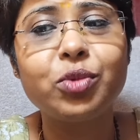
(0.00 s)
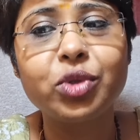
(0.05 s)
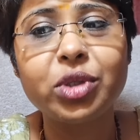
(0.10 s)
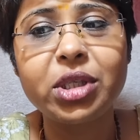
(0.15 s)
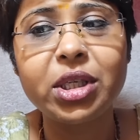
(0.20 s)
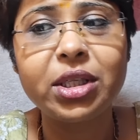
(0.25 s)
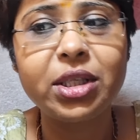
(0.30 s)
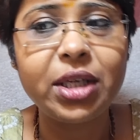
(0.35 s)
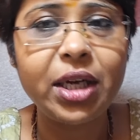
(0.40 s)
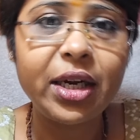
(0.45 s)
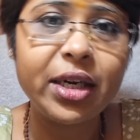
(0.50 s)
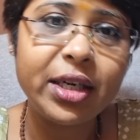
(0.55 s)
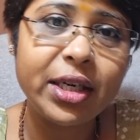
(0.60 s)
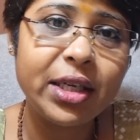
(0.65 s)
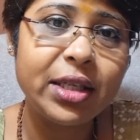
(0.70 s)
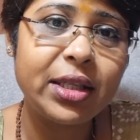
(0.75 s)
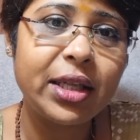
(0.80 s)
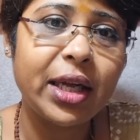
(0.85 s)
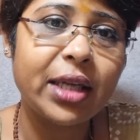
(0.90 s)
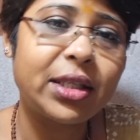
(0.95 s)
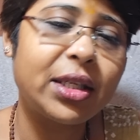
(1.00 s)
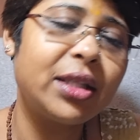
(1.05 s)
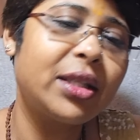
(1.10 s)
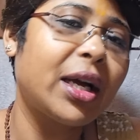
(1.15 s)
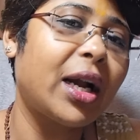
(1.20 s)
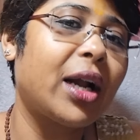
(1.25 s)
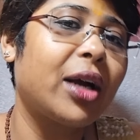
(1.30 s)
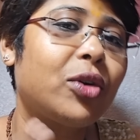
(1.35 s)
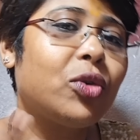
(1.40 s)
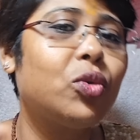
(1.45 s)
মধ্যে দিয়ে রিডিং দেখছেন
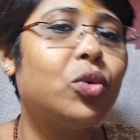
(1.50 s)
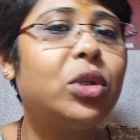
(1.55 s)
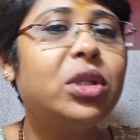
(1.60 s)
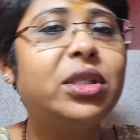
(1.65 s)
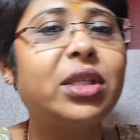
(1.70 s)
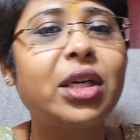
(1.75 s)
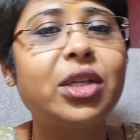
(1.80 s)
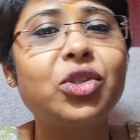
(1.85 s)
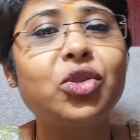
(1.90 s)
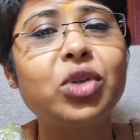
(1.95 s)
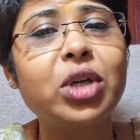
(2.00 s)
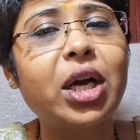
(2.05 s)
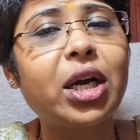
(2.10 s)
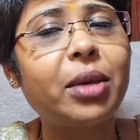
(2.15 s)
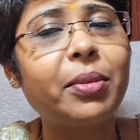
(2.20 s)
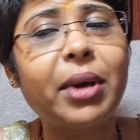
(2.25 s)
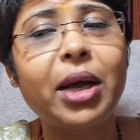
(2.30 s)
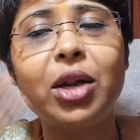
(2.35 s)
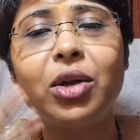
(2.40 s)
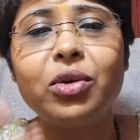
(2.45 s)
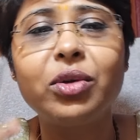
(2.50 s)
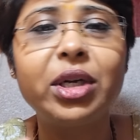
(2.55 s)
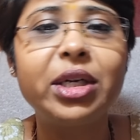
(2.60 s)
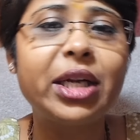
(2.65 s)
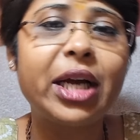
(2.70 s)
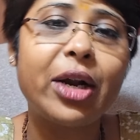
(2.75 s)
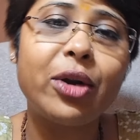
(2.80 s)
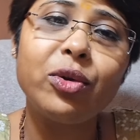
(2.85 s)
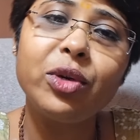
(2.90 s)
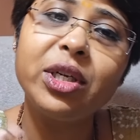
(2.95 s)
তারা গুগল সার্চ করে আগে ভালো করে
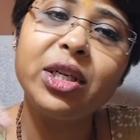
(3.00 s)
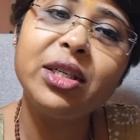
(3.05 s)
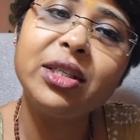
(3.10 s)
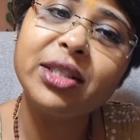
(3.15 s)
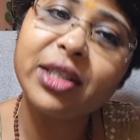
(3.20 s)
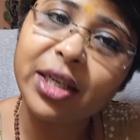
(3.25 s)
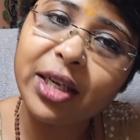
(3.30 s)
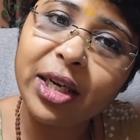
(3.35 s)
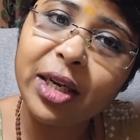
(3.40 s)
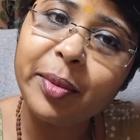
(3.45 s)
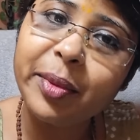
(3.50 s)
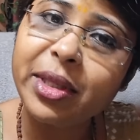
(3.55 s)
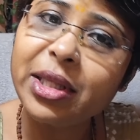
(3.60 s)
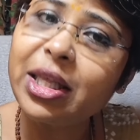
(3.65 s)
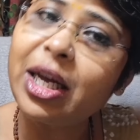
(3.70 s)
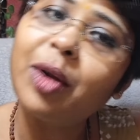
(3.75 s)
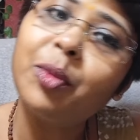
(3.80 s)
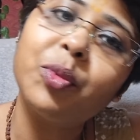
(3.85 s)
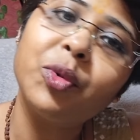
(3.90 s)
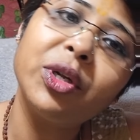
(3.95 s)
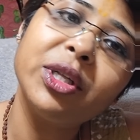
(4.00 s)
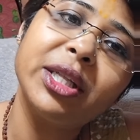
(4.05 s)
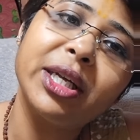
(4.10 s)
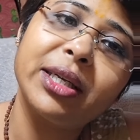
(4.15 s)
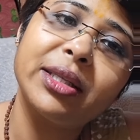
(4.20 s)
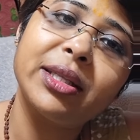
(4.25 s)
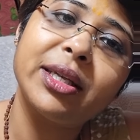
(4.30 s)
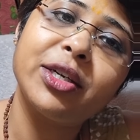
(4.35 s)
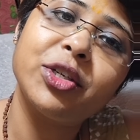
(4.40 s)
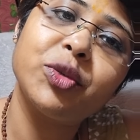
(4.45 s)
ট্যারো রিডিং জেনে নেবেন তারপরে
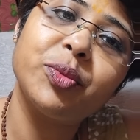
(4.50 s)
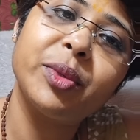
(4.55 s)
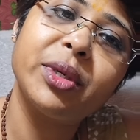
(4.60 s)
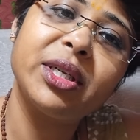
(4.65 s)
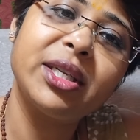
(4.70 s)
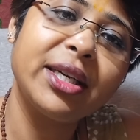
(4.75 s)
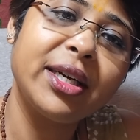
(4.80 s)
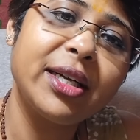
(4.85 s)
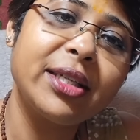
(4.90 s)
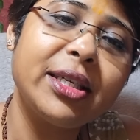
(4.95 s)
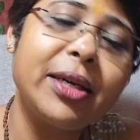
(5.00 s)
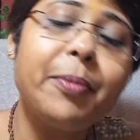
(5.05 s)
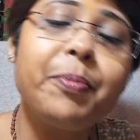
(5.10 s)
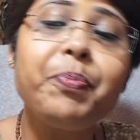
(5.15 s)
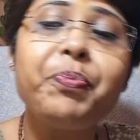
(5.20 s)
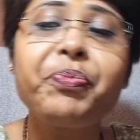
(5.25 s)
দেখতে আসবেন ঠিক আছে